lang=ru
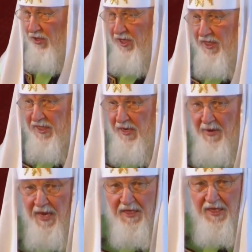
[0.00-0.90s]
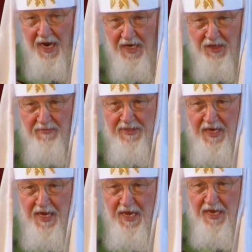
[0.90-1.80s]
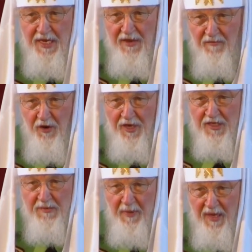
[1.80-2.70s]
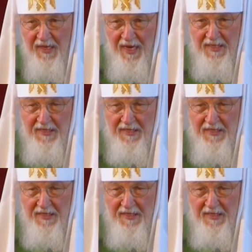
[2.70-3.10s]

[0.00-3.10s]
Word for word: если мы откажемся его исполнять.